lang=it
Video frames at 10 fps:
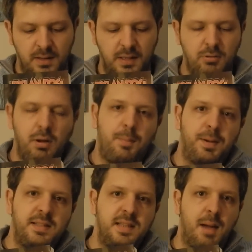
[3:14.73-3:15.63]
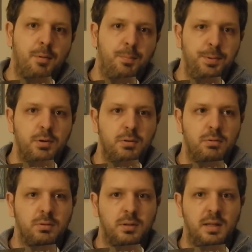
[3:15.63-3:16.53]
di cui apprezziamo
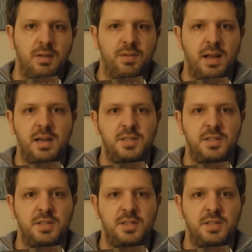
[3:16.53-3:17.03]
più le varie